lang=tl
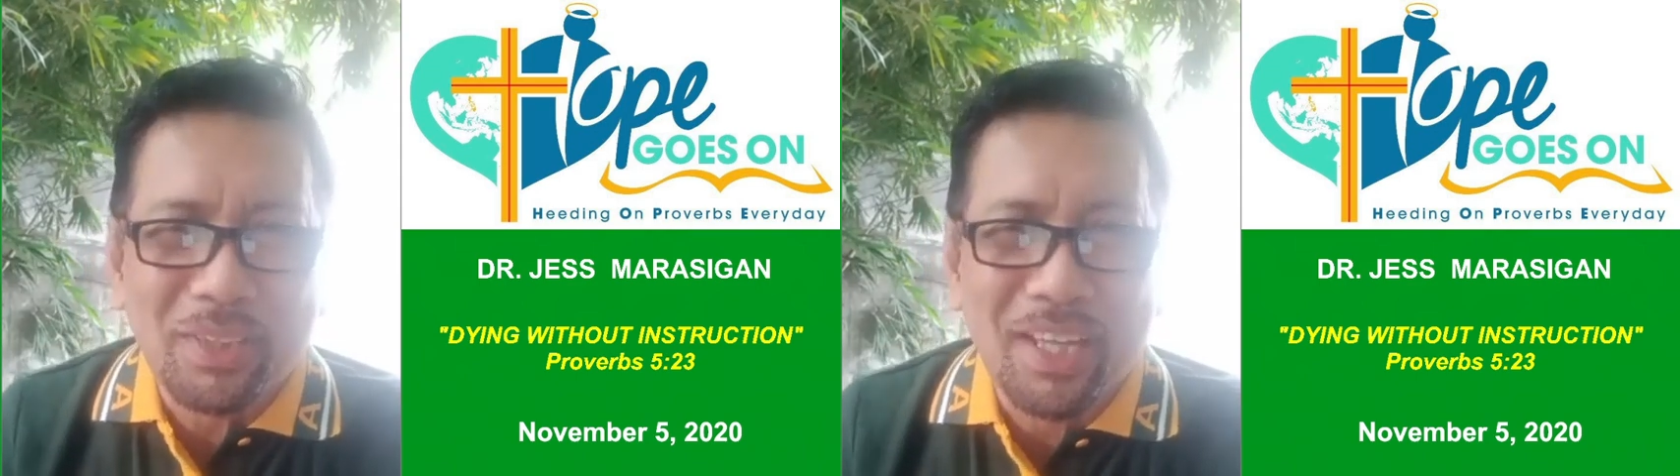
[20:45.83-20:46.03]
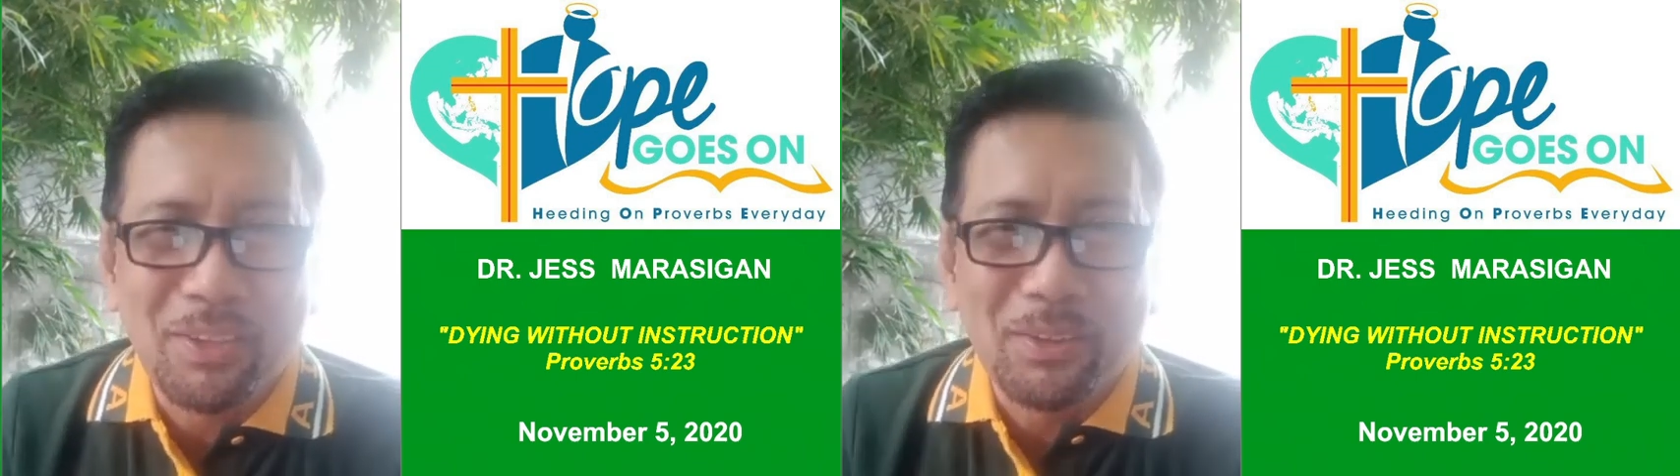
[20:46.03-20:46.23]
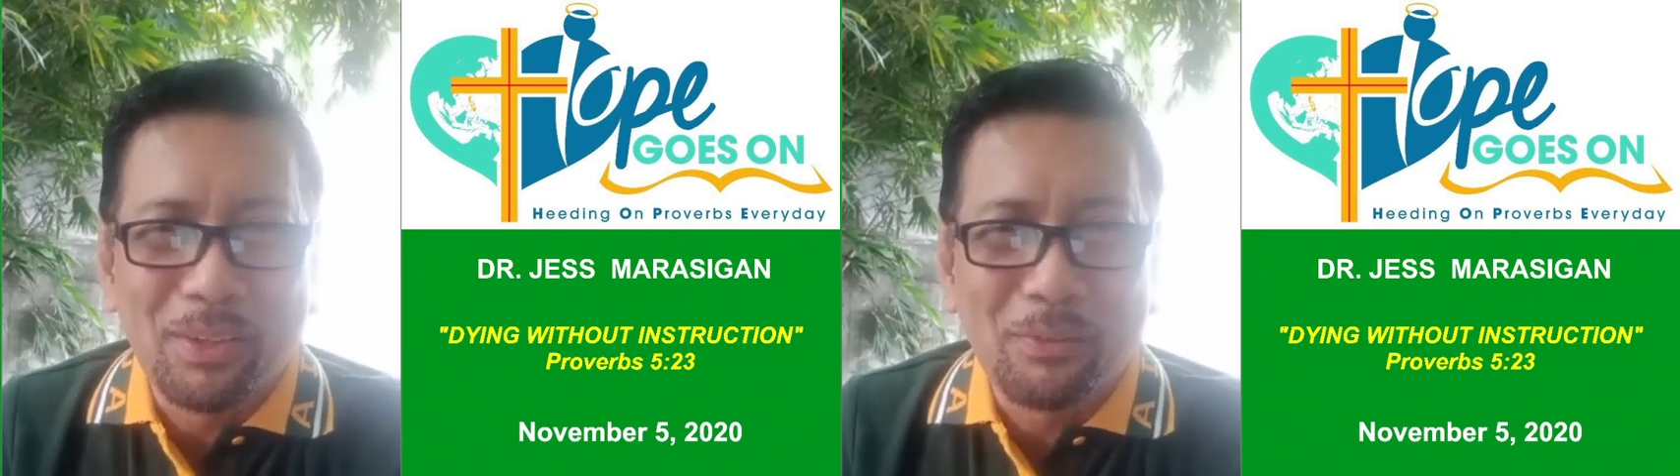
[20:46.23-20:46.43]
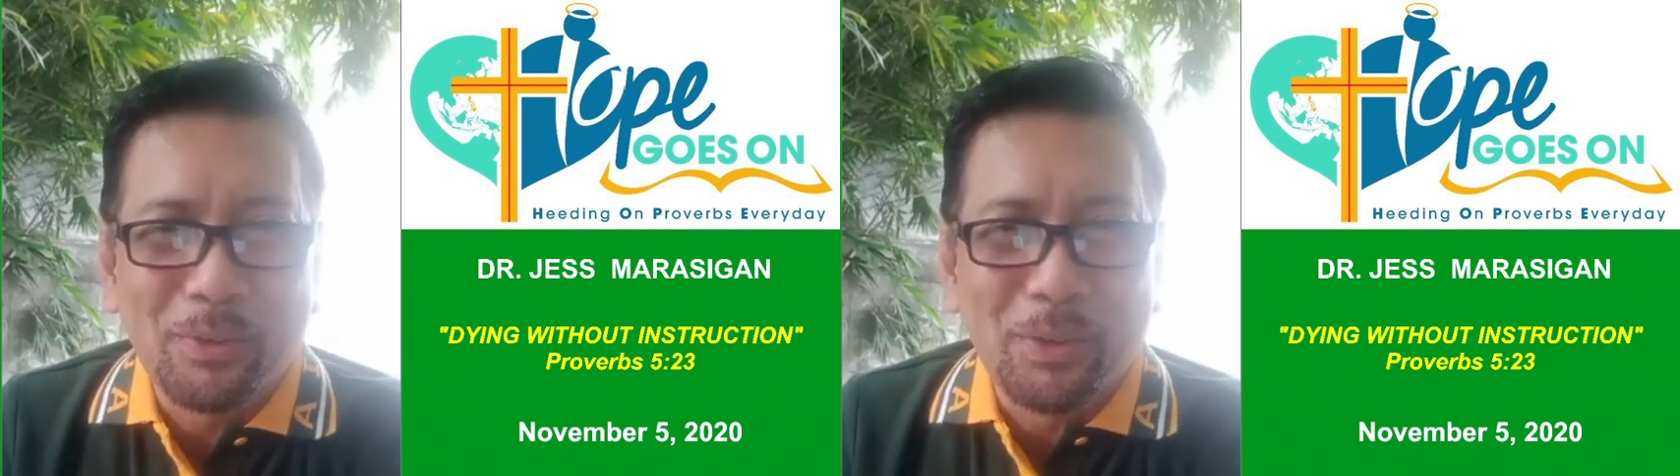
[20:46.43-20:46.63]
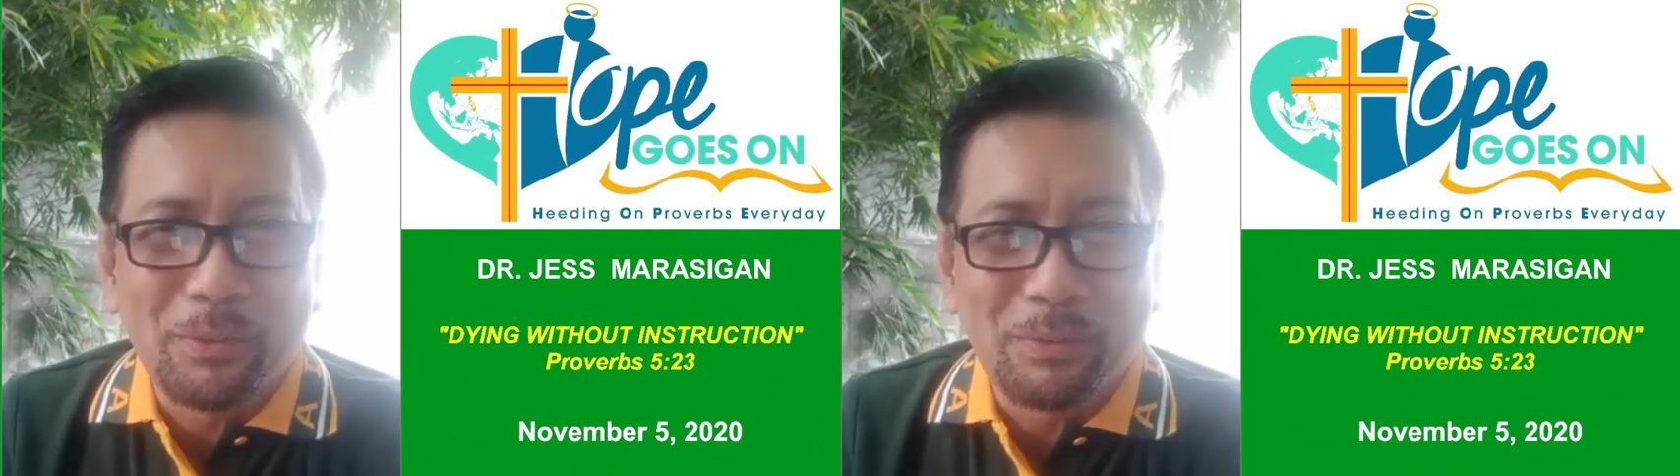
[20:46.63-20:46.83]
tayo ng
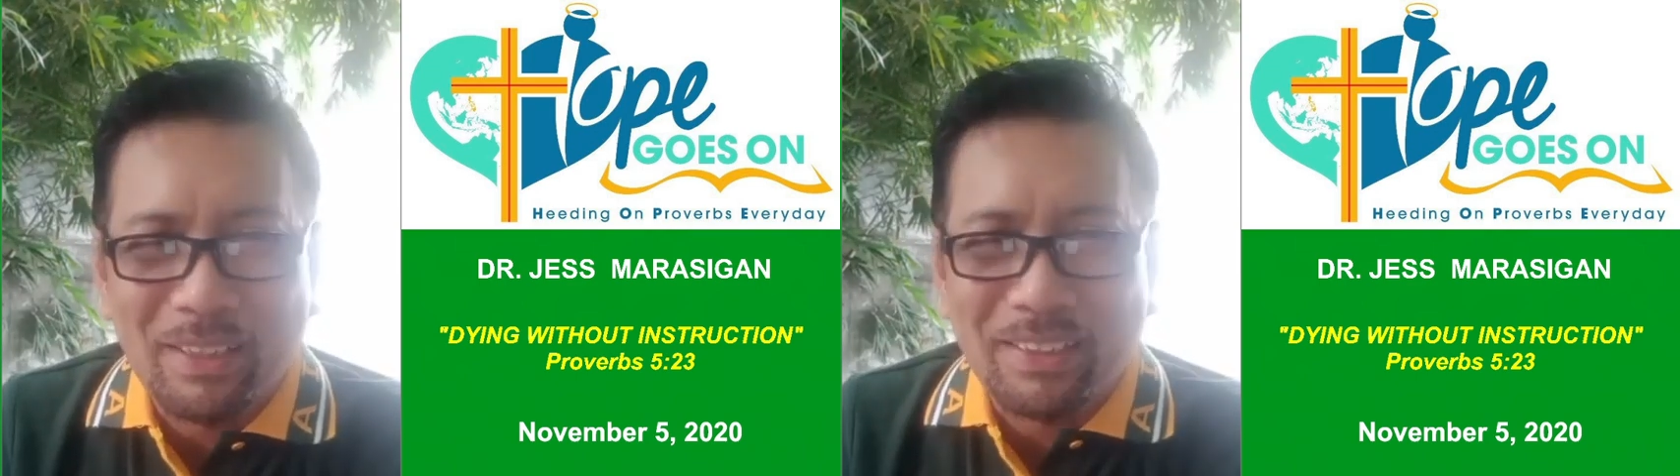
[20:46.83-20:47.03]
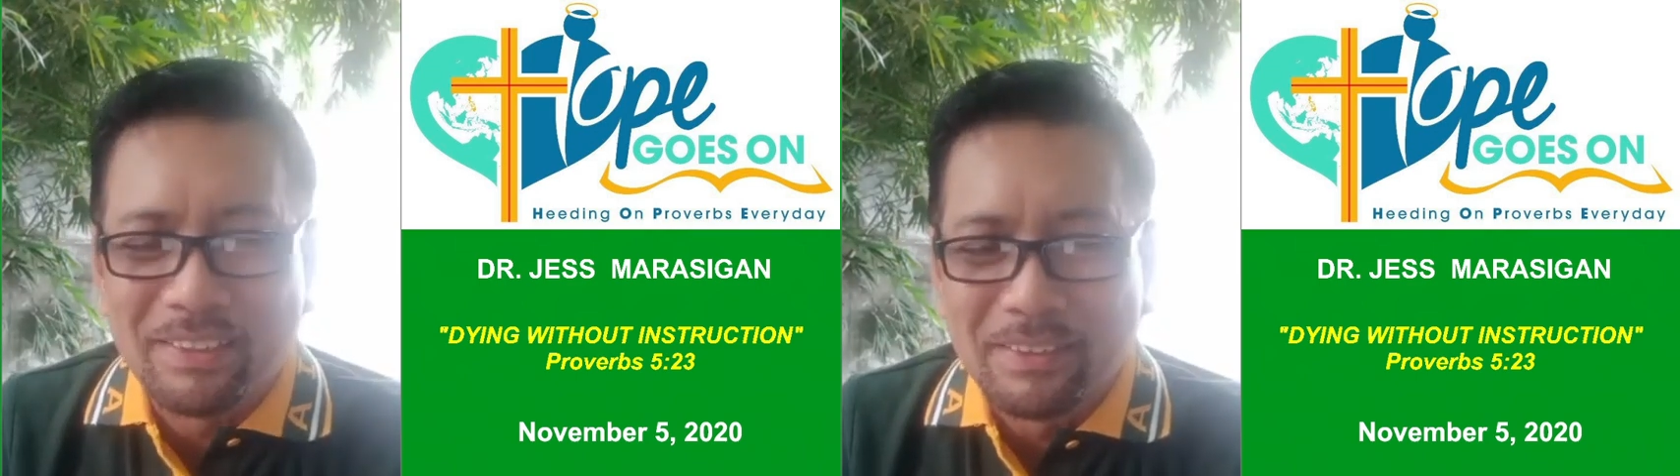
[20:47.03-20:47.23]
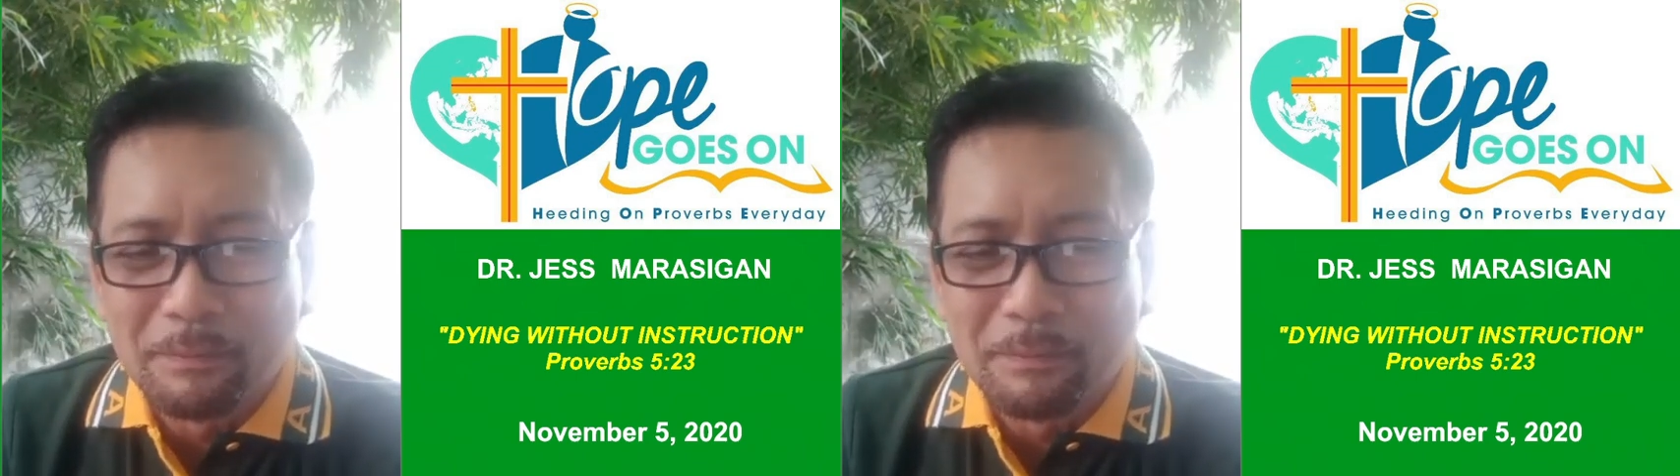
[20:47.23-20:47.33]
Word of God.